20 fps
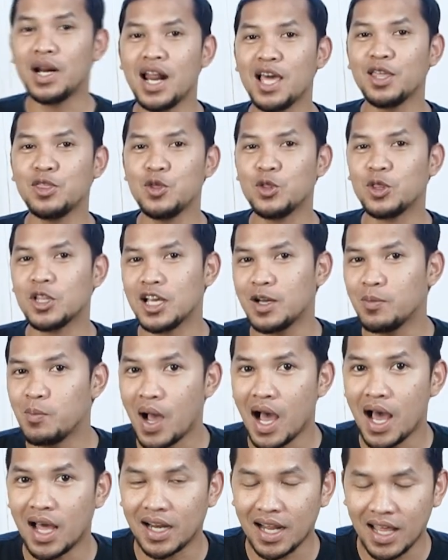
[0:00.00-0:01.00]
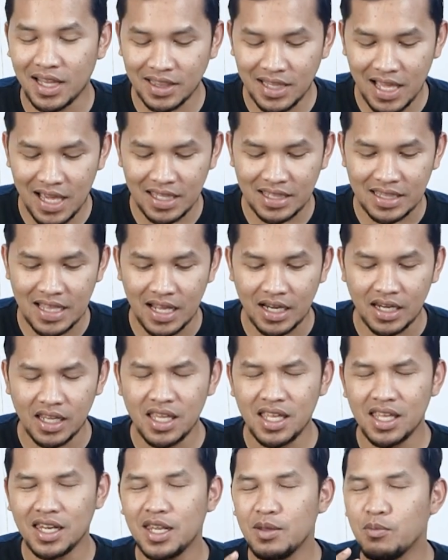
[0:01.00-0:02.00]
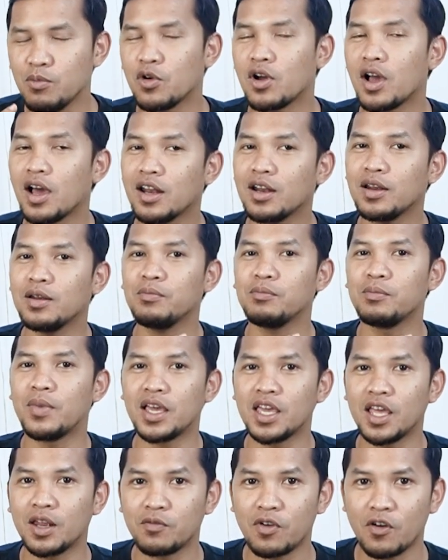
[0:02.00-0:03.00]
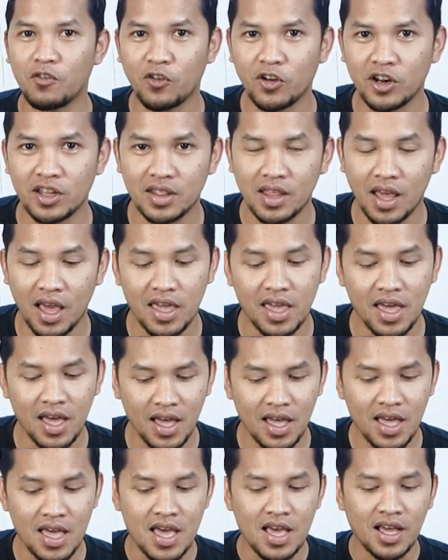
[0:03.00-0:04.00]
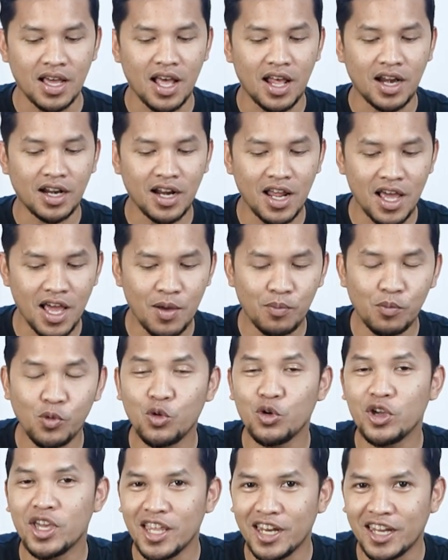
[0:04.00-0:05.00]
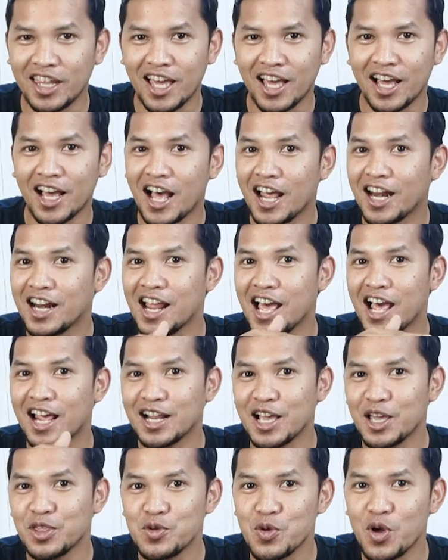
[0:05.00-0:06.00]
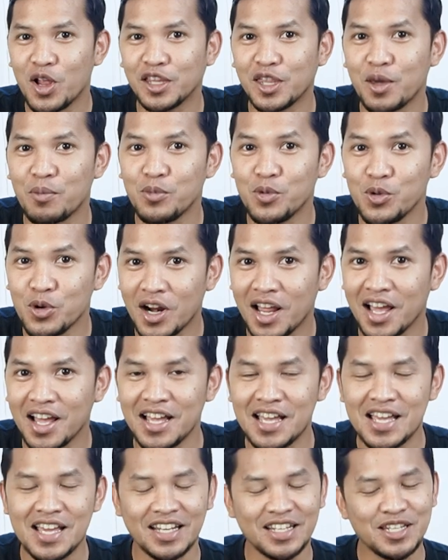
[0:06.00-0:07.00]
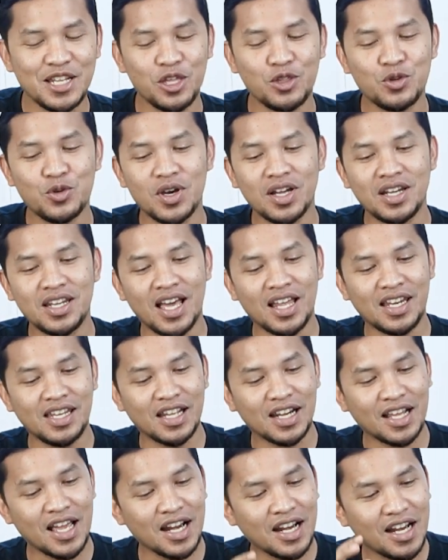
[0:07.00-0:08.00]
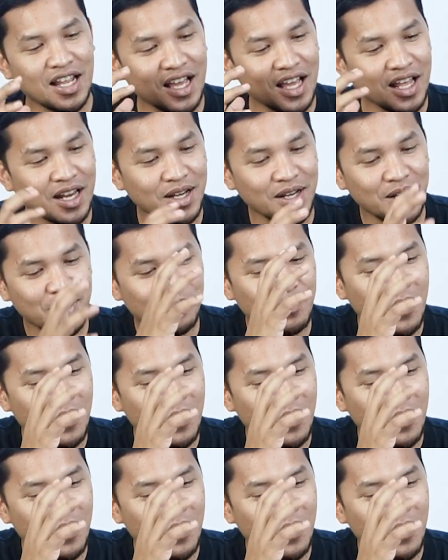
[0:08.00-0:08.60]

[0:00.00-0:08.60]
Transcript: berlanjut ke bahan atas dan ini bukan bagian favorit saya karena mungkin ya karena harga jualnya murah dia juga dihadirkan dengan